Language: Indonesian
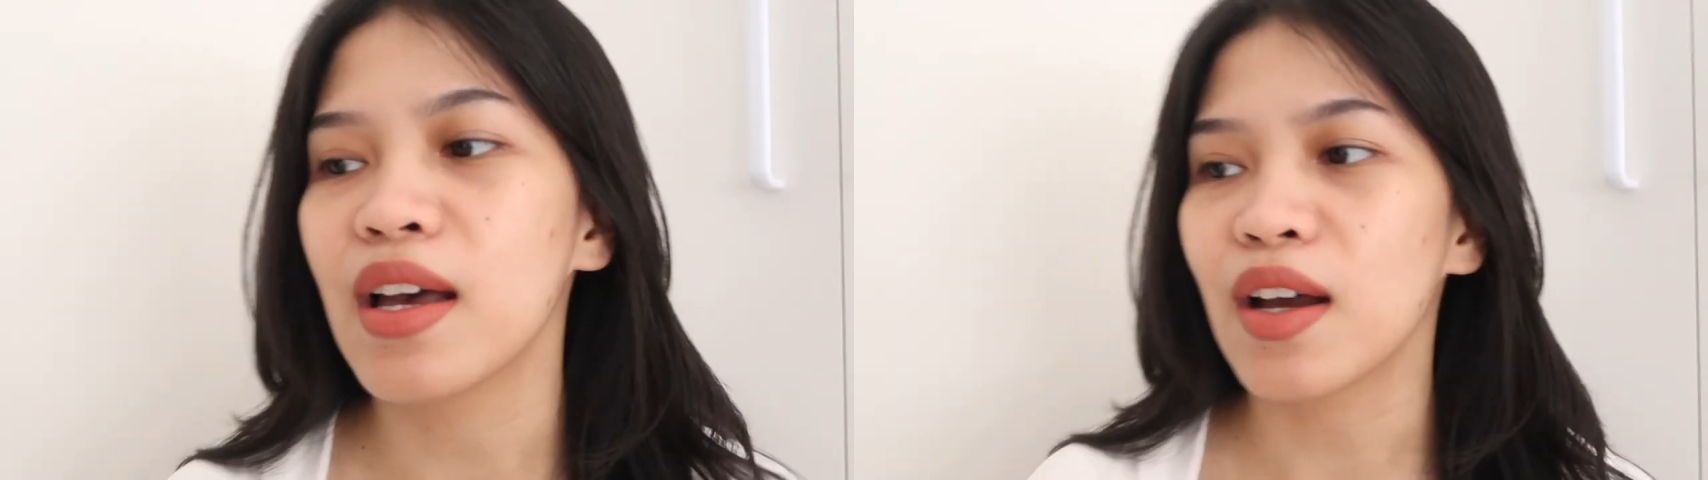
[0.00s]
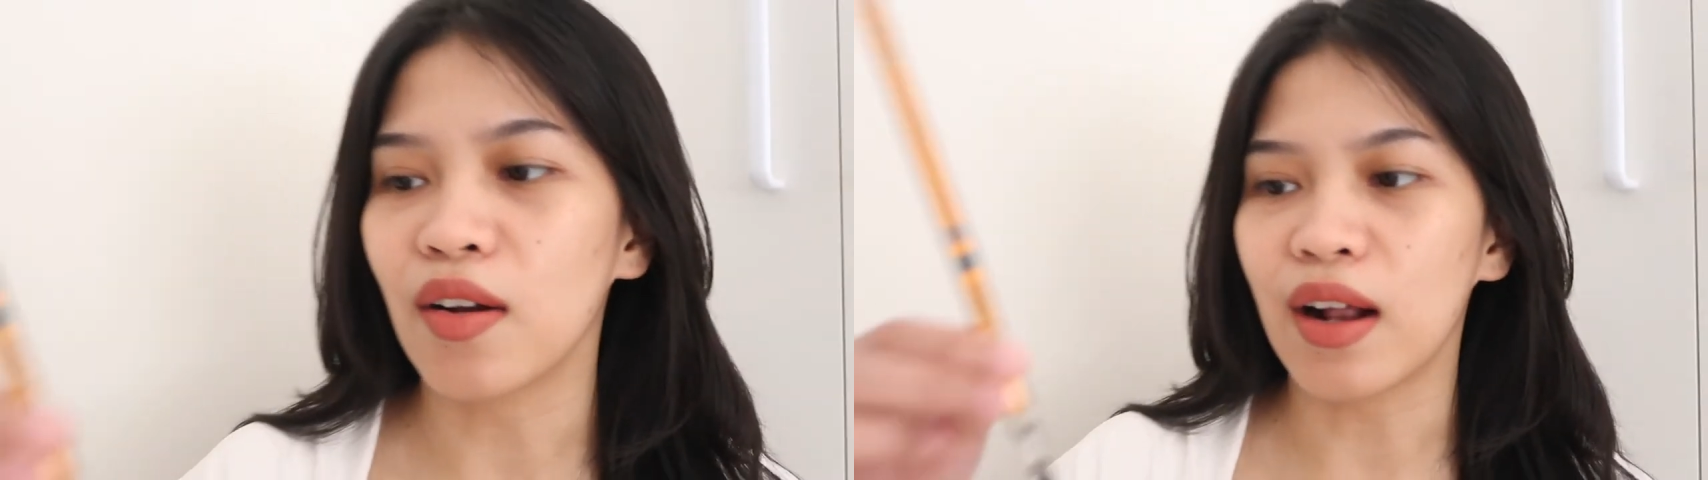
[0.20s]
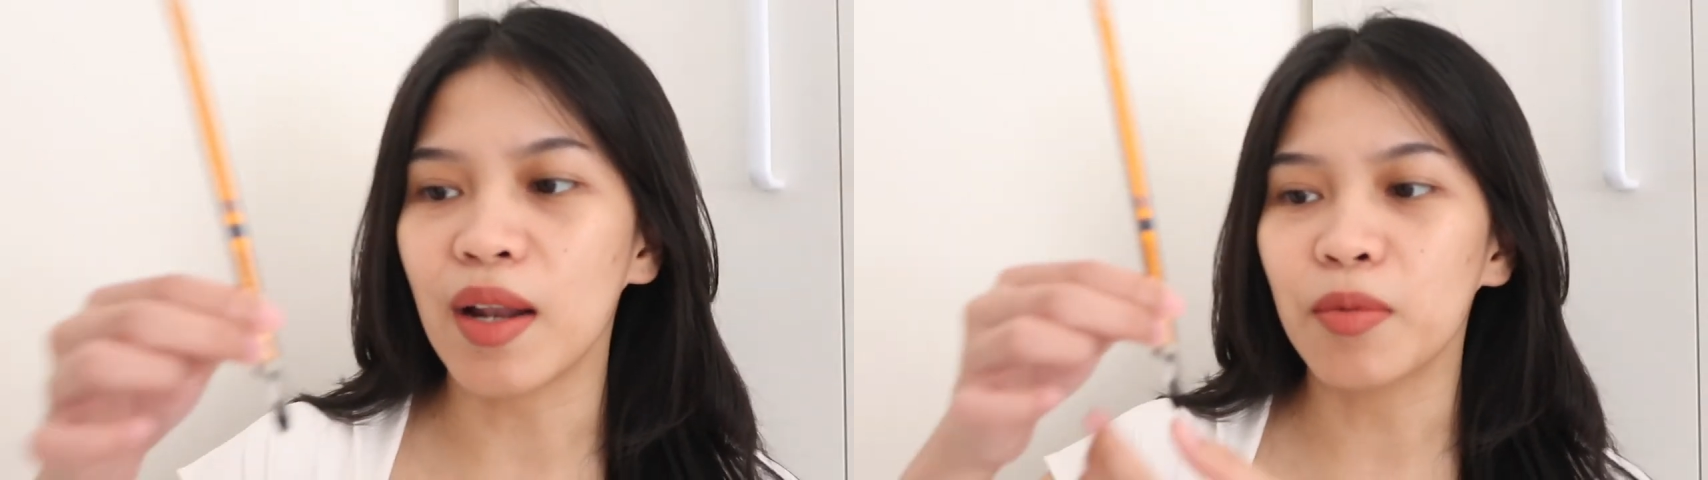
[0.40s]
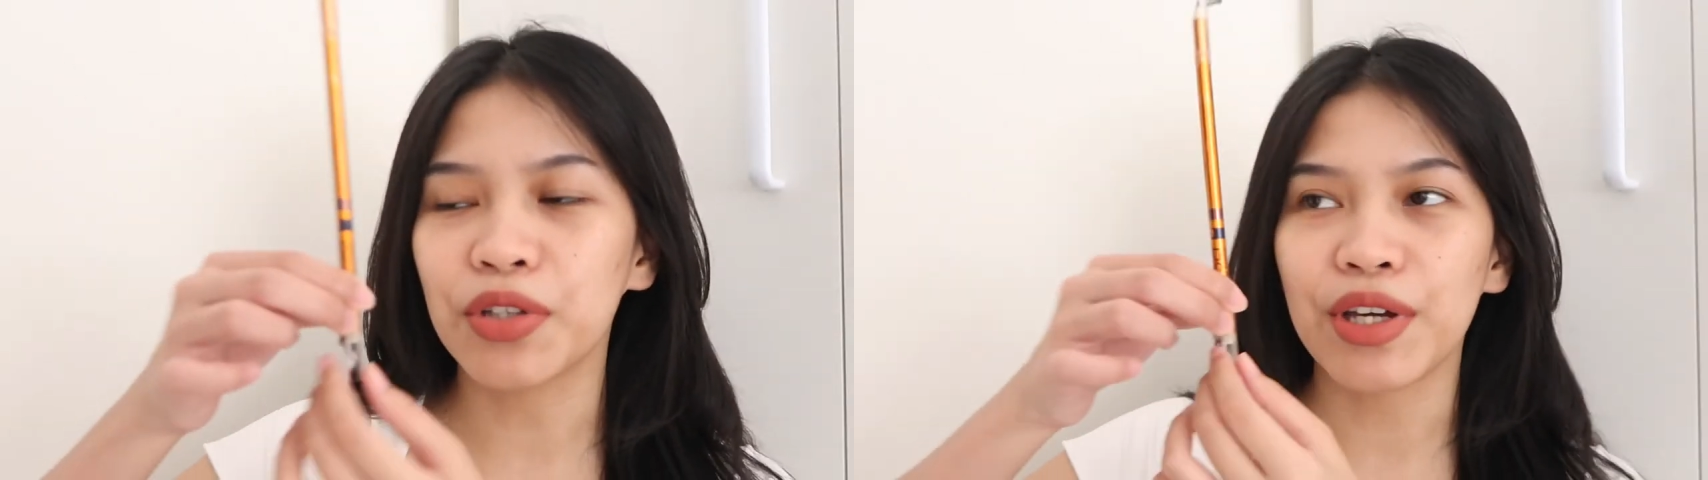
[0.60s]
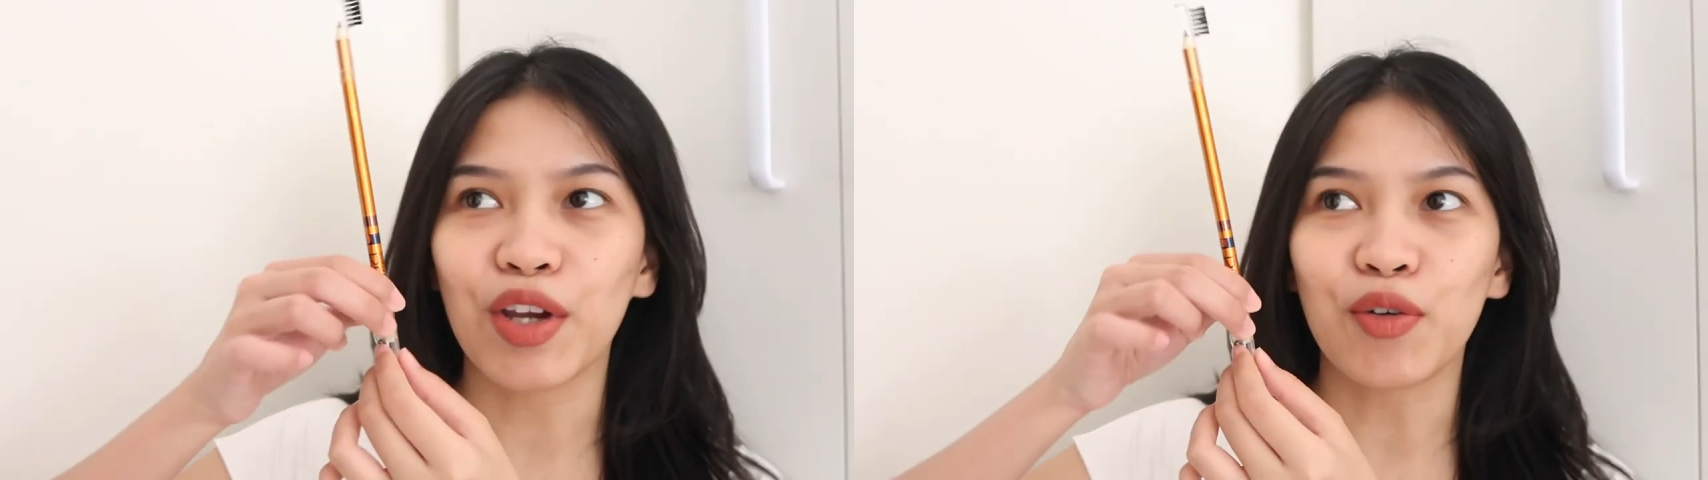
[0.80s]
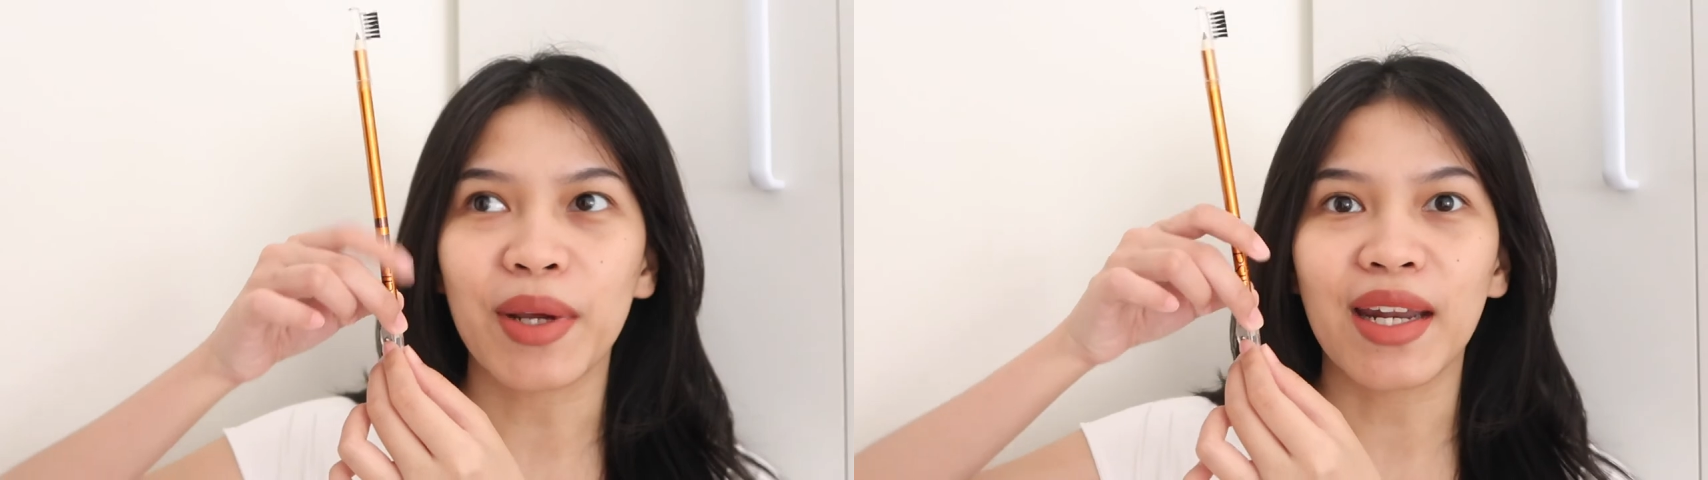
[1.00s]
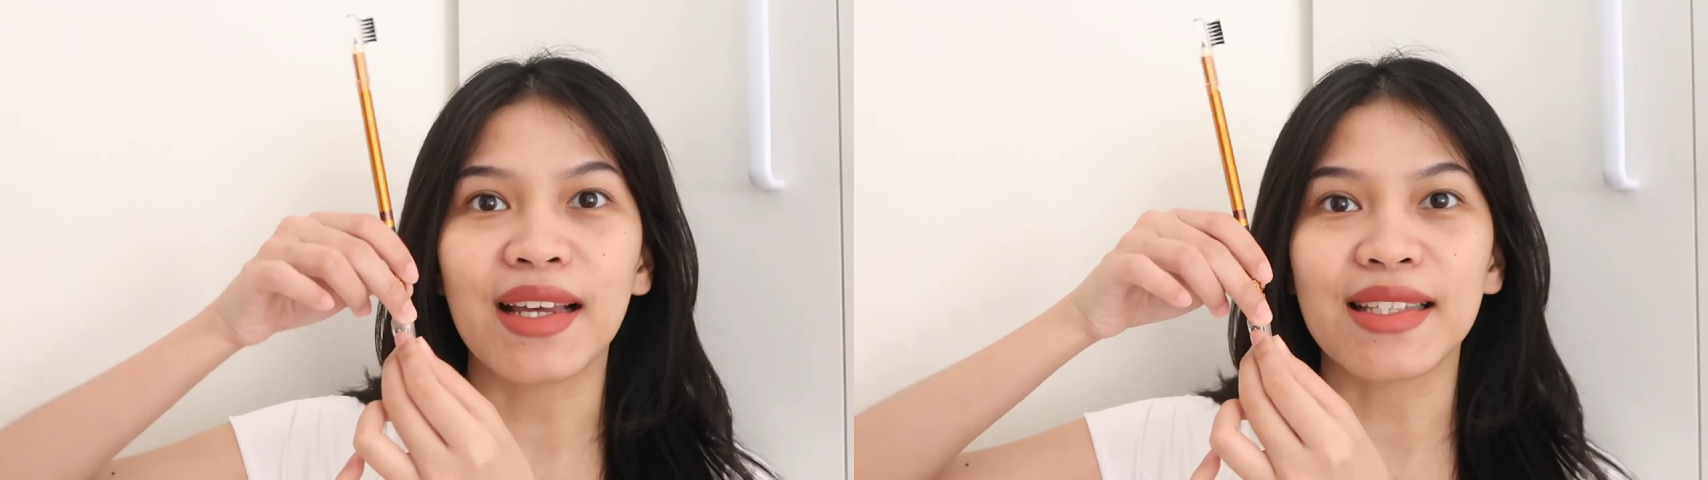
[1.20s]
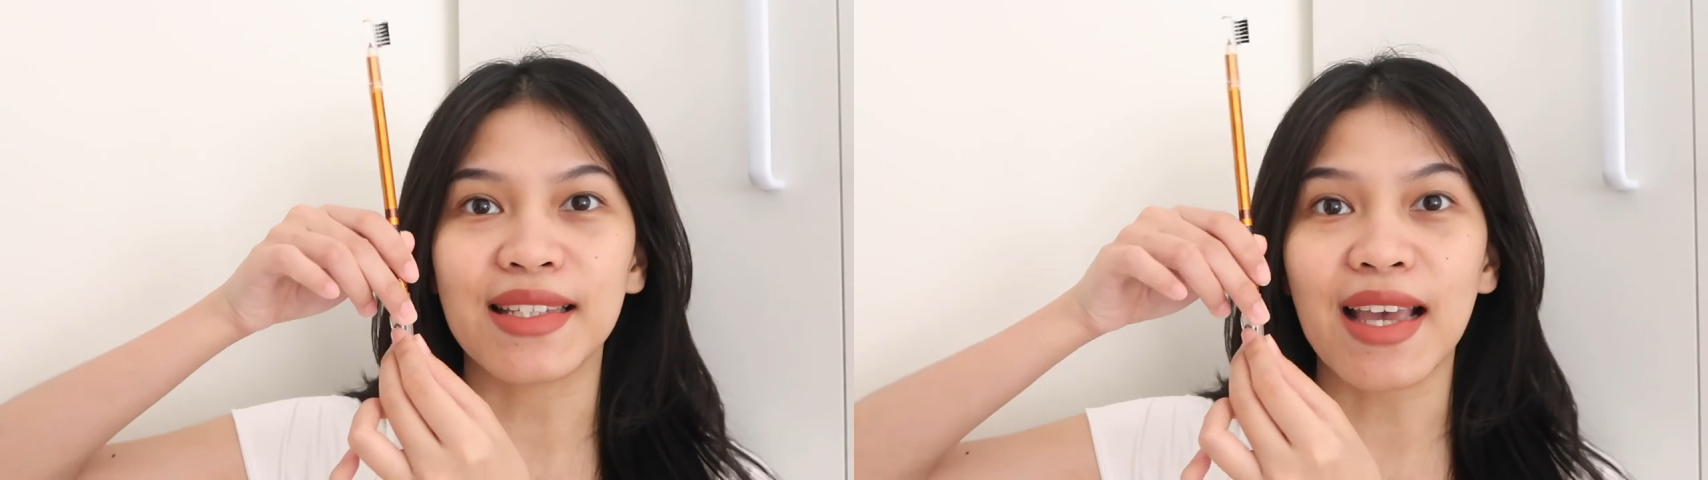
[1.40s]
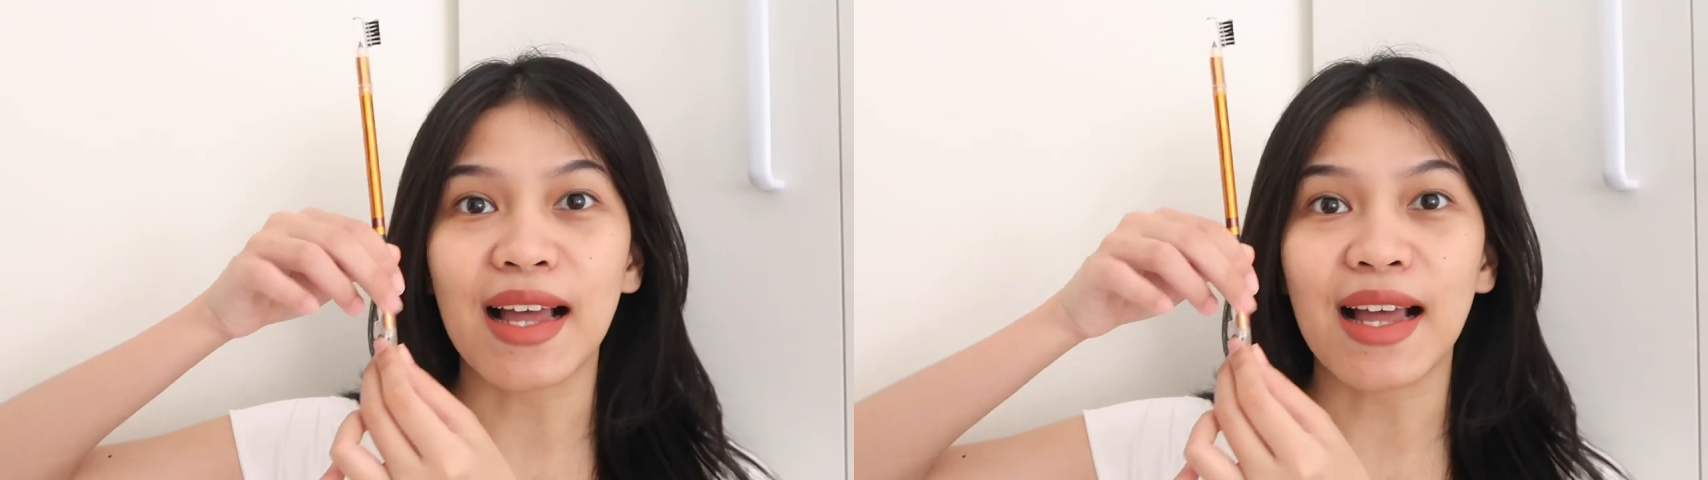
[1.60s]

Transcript: kalau kalian butuh rekomendasi